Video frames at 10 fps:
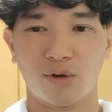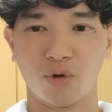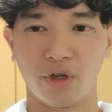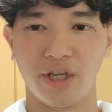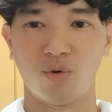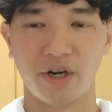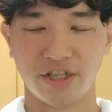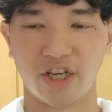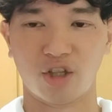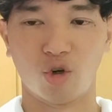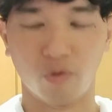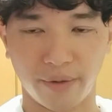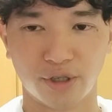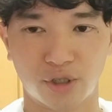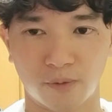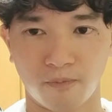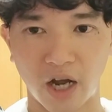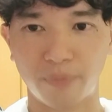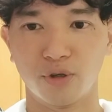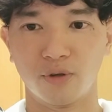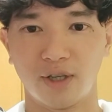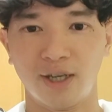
この辺で終わりにしたいと思います。アム